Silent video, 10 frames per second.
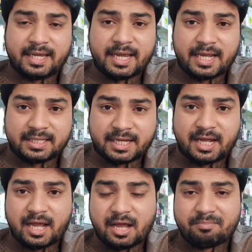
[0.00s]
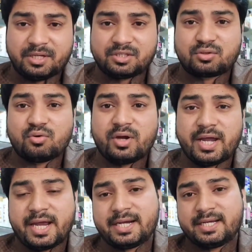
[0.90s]
के अंदर आप इसको
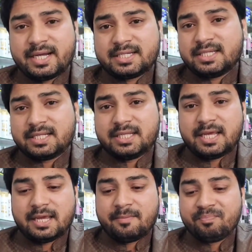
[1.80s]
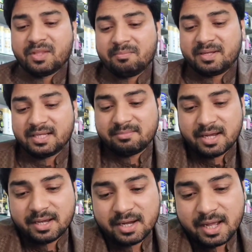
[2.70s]
ऐड कर सकते हैं मतलब
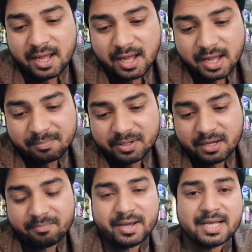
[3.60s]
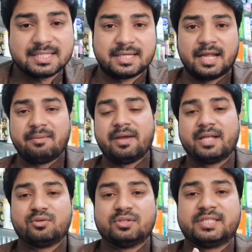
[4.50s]
अगर आपके पास क्रीम
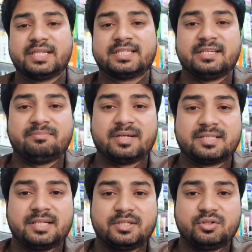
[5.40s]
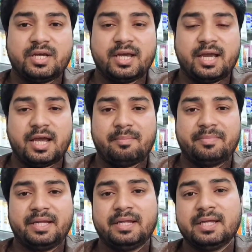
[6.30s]
है तो 60 परसेंट जो है
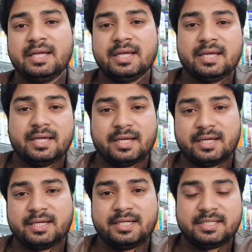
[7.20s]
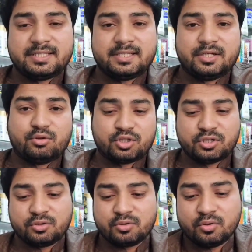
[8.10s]
आपने इस
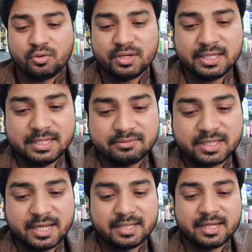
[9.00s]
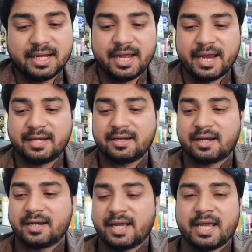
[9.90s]
लोशन को उसके अंदर ऐड
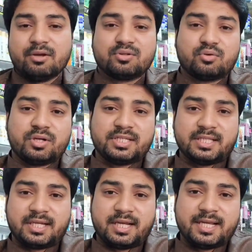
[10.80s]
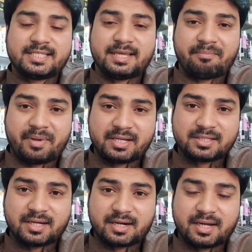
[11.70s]
करना है उसको अच्छी तरीके से
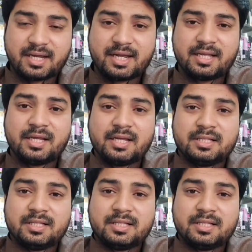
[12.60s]
मिक्स करना है